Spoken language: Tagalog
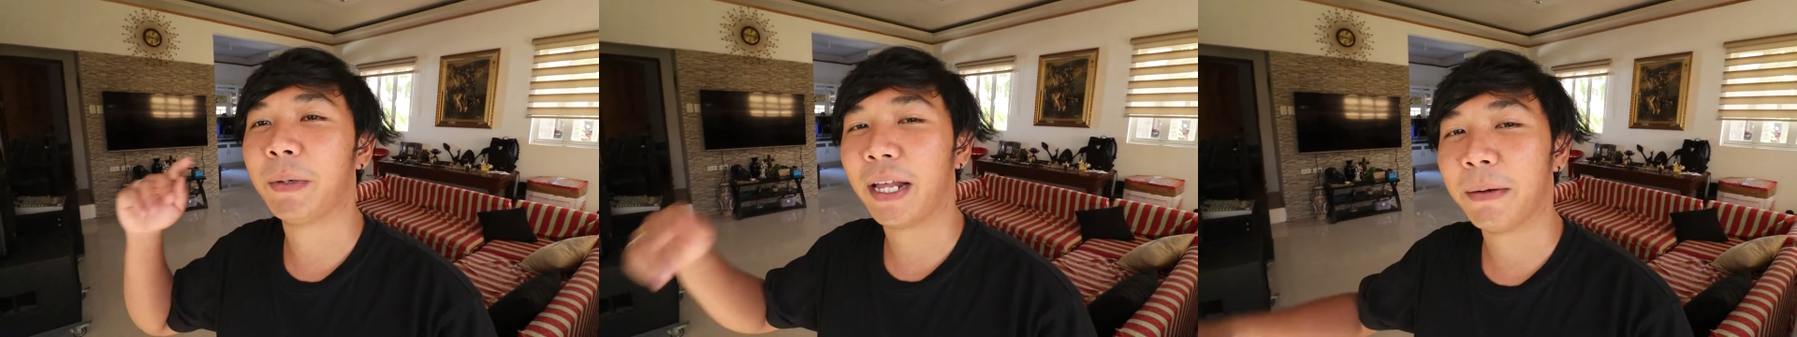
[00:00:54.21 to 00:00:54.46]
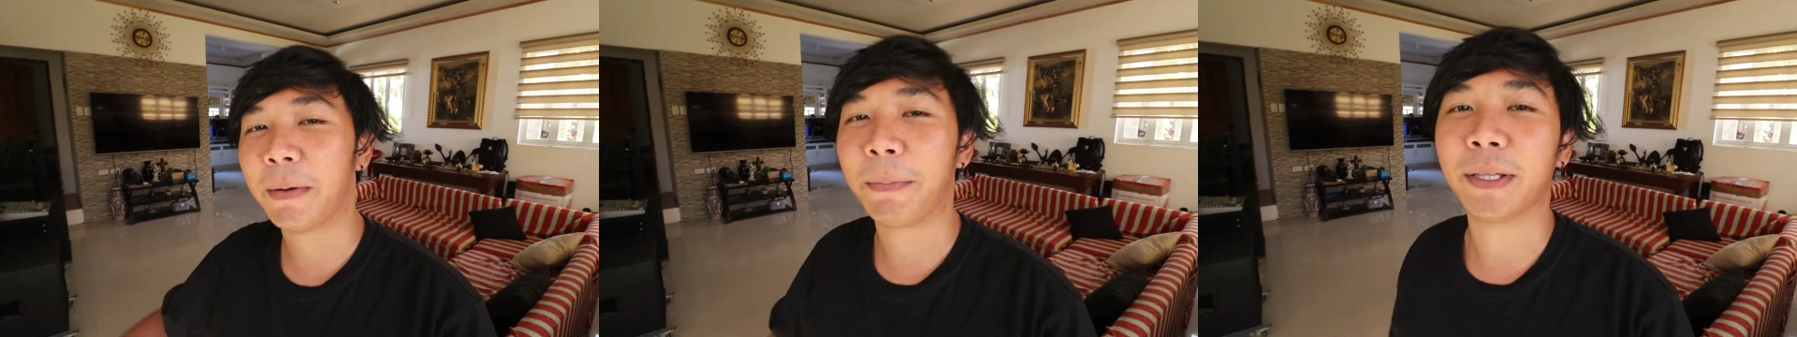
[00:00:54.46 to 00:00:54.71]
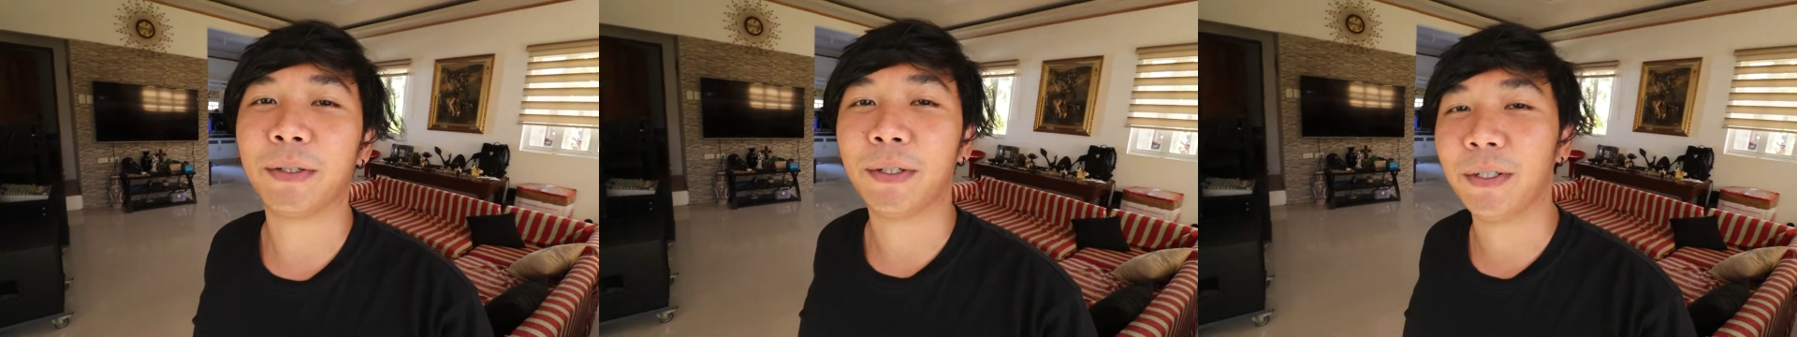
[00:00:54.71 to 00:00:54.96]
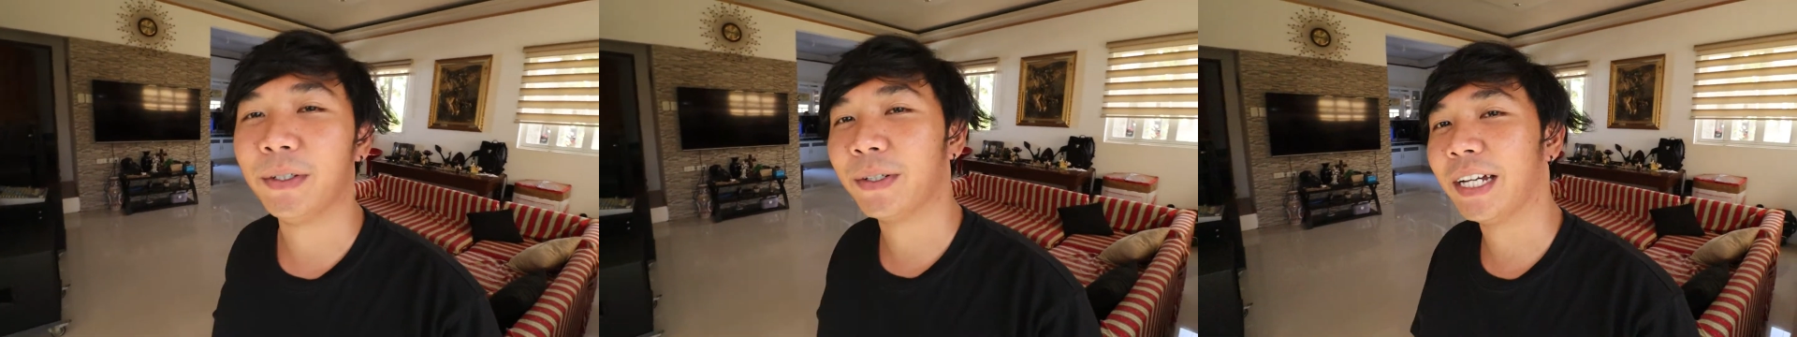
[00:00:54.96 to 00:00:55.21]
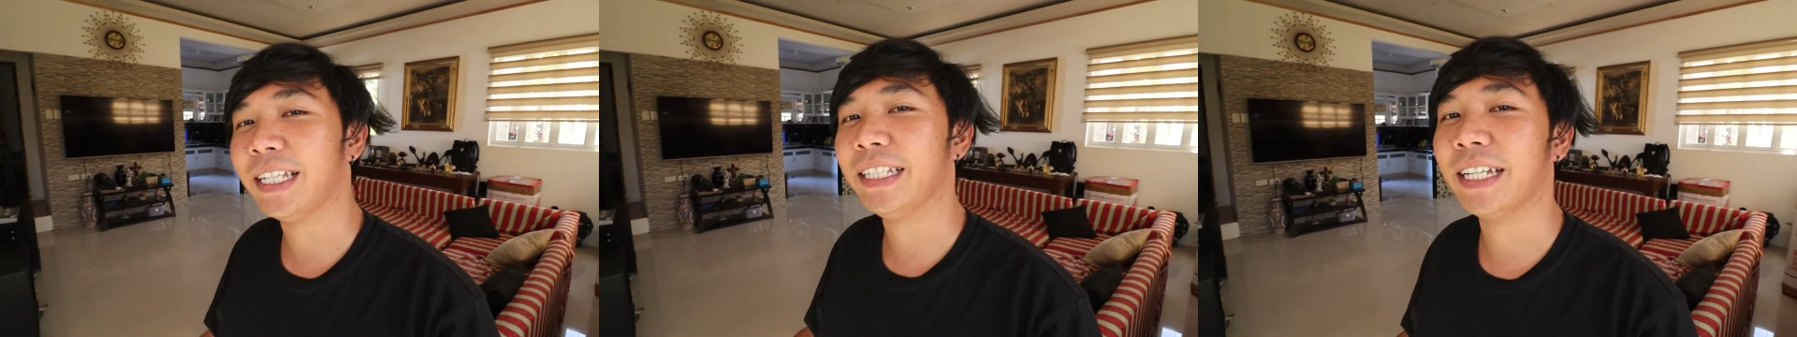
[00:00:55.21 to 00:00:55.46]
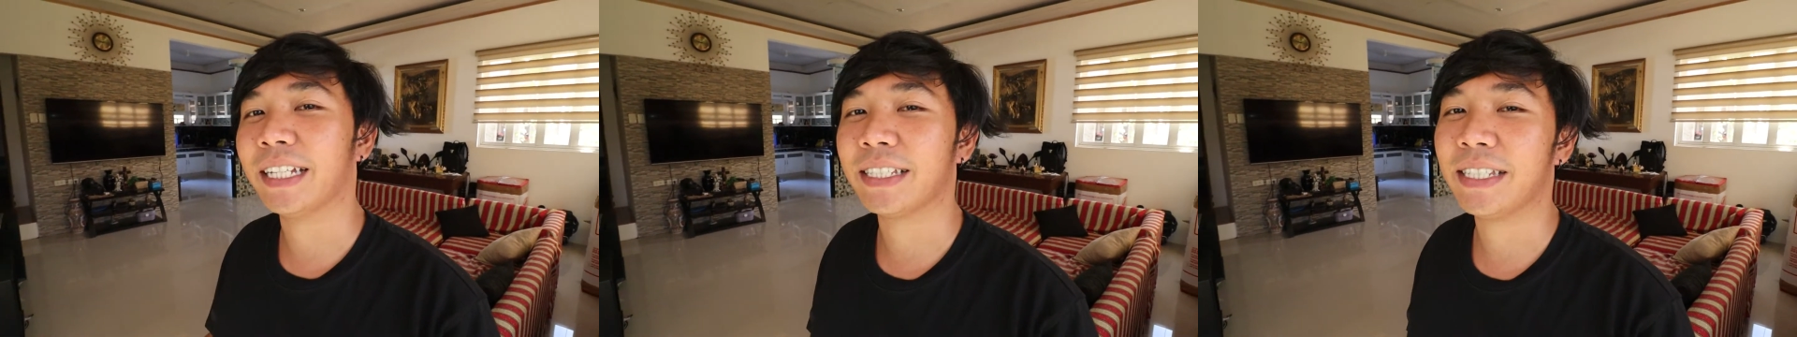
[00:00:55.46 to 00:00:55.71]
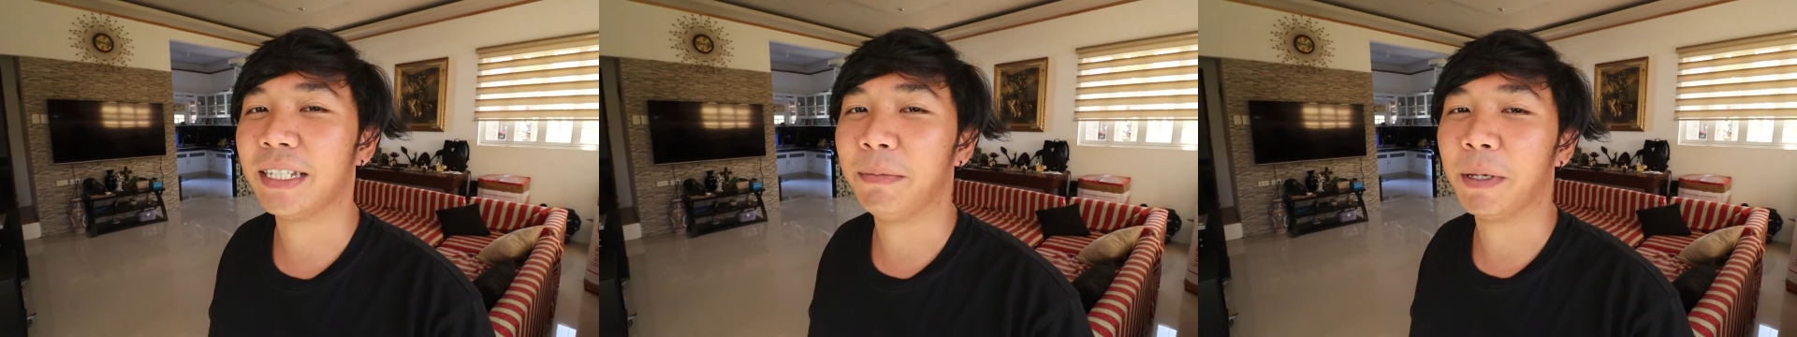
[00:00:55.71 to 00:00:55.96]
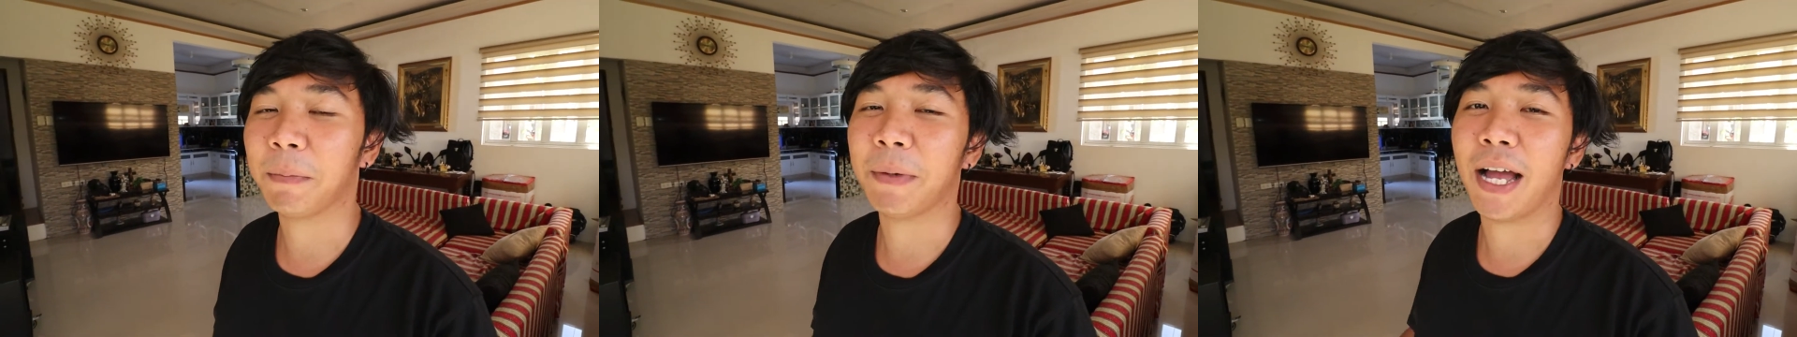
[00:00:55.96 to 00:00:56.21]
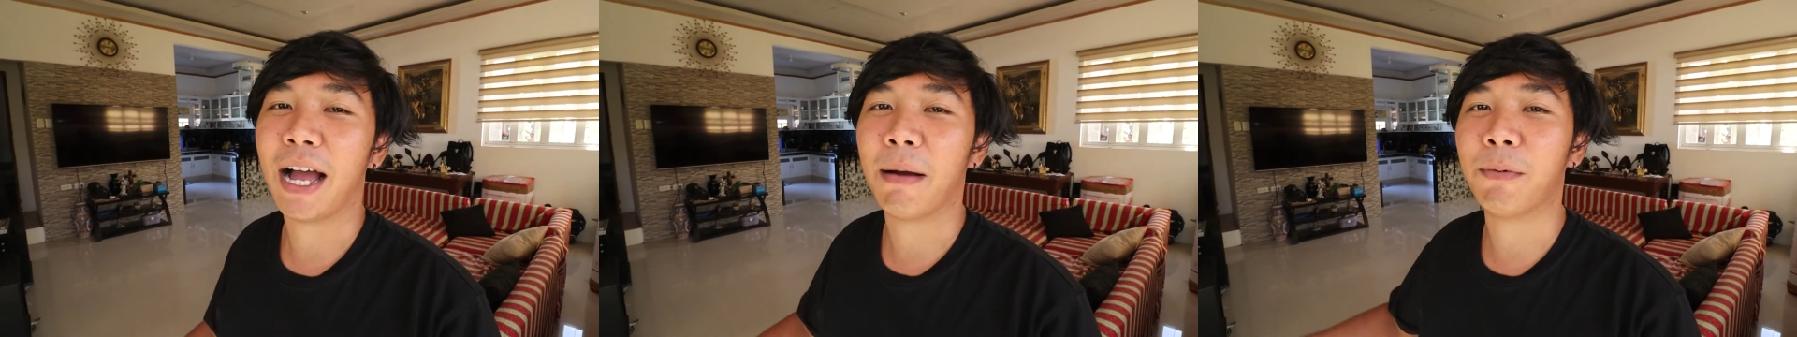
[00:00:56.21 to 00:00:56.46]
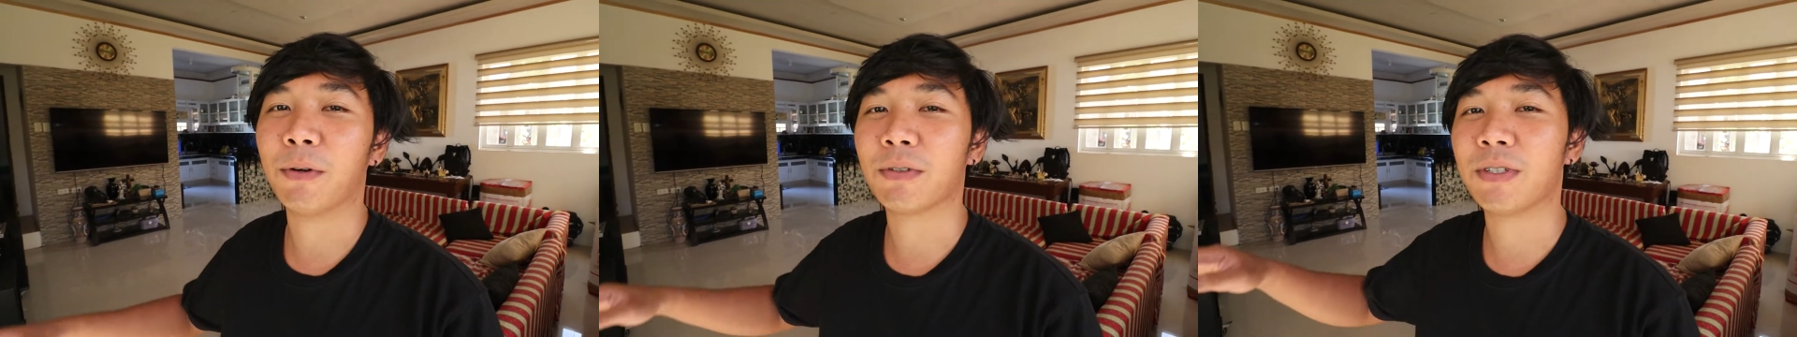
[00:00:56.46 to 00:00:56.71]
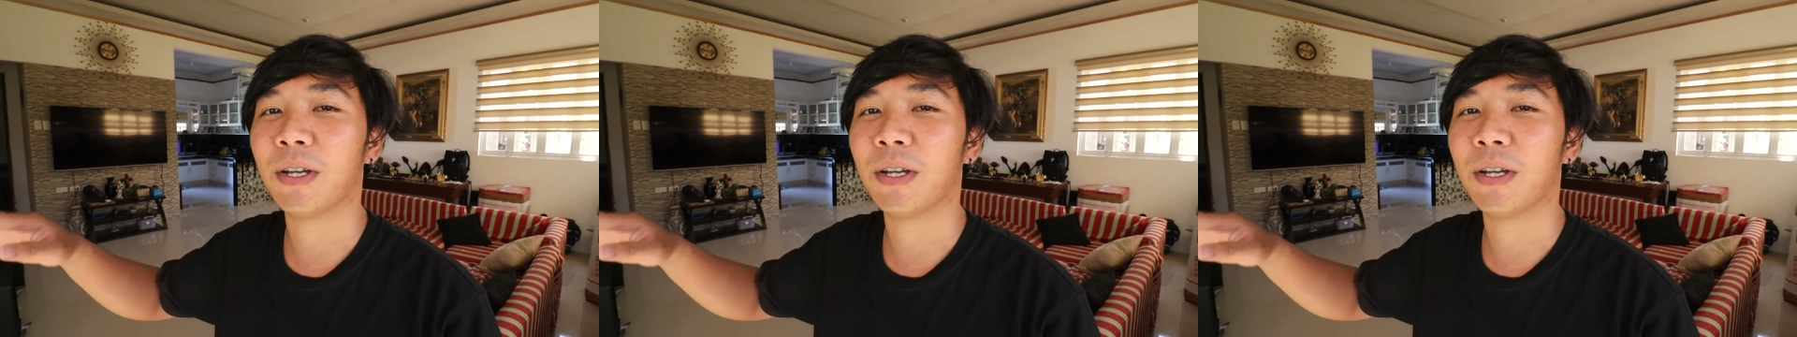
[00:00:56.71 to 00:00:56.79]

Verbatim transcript: para mapatono yung kanyang Civic mga kapok.